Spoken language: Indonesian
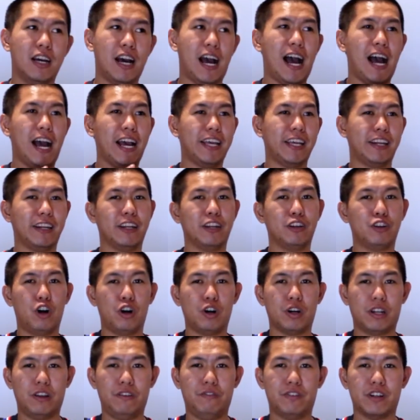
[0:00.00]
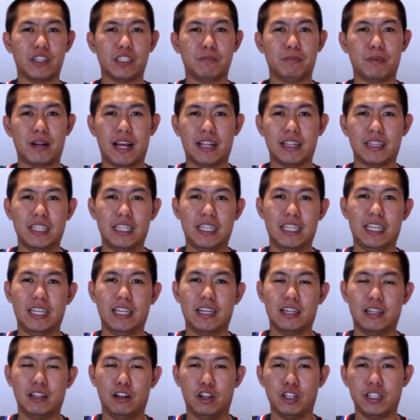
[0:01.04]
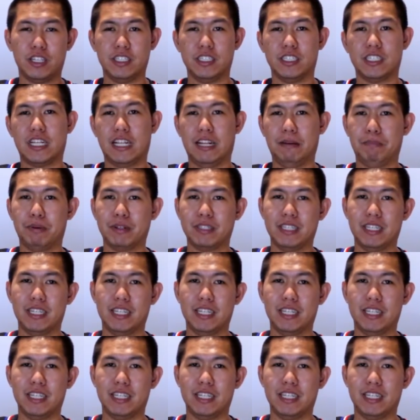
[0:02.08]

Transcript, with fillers: akhirnya Doc Rivers pelatih Los Angeles Clippers